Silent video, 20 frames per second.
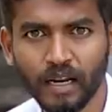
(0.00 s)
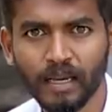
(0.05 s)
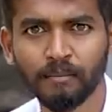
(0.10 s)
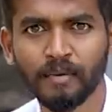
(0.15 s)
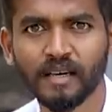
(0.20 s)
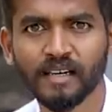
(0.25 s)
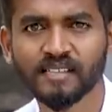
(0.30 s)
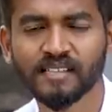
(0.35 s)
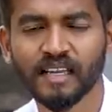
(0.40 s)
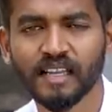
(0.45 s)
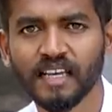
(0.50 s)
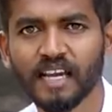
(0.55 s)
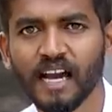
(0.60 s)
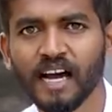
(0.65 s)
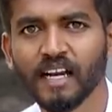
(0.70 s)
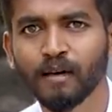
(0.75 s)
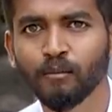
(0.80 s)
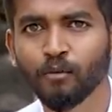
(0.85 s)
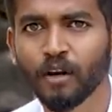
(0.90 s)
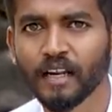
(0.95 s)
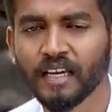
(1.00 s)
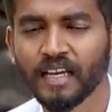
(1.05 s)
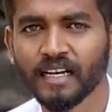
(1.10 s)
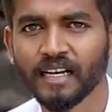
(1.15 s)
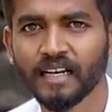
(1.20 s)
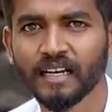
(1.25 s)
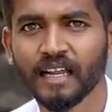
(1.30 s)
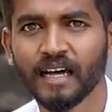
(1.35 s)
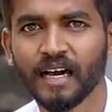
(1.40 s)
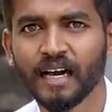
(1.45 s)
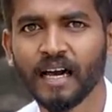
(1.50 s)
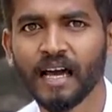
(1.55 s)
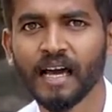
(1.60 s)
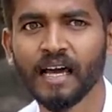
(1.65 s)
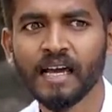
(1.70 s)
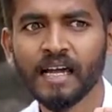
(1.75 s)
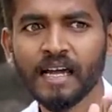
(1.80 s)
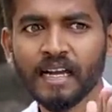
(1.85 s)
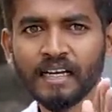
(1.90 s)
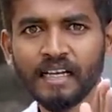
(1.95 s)
முறை மிக சரியான முறை என்னென்னா
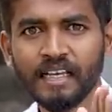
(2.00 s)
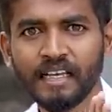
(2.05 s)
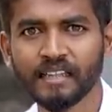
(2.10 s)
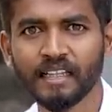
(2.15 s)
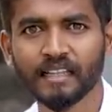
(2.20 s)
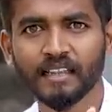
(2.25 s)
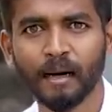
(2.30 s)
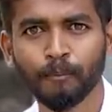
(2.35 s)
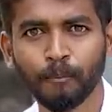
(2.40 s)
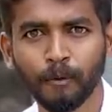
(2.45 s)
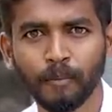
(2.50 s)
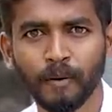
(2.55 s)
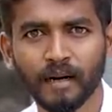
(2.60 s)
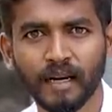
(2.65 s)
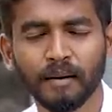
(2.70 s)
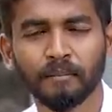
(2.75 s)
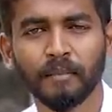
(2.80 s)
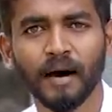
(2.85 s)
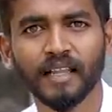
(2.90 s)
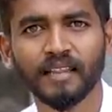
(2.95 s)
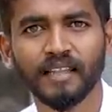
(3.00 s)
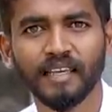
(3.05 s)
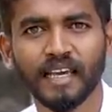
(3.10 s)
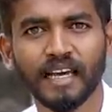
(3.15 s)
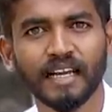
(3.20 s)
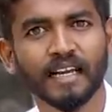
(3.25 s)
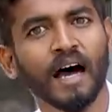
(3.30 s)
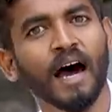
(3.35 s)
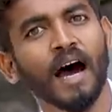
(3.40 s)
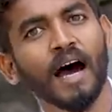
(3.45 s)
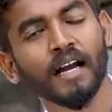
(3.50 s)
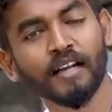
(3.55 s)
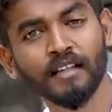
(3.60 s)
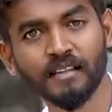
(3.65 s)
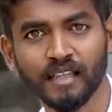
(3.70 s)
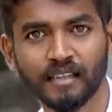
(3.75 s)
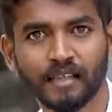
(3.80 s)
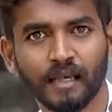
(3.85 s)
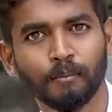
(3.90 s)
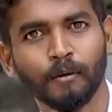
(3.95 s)
நீ இந்த தப்பு பண்ண மாற்றிக்க
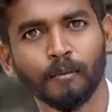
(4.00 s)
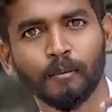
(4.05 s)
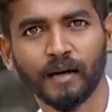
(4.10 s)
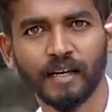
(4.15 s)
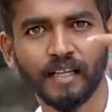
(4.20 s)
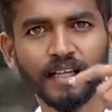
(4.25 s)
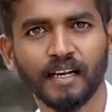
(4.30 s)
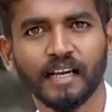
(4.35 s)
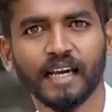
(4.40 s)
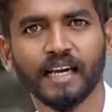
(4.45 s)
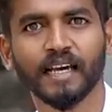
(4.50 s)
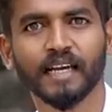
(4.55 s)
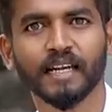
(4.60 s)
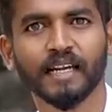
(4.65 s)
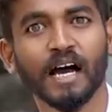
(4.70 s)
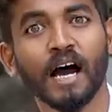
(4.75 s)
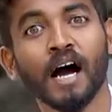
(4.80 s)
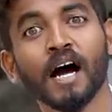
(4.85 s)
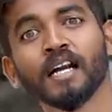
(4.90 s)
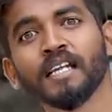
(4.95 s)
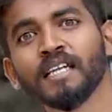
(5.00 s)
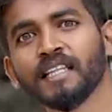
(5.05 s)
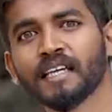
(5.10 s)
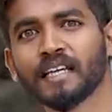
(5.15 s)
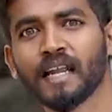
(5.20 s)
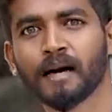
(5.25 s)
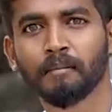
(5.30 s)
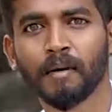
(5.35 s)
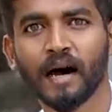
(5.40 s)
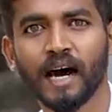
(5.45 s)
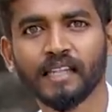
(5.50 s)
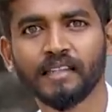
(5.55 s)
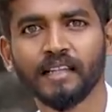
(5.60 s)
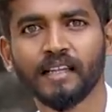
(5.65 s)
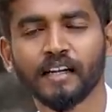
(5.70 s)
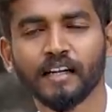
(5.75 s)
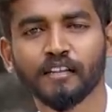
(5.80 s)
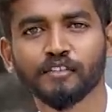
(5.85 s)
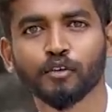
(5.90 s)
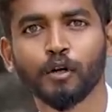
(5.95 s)
நானும் இந்த தப்பு பண்ணியிருக்கேன் நானும் இதை நான்
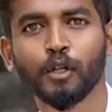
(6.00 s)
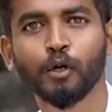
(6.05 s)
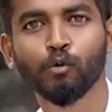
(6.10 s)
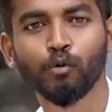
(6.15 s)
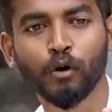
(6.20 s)
மாற்றிருக்கேன்னு சொல்லி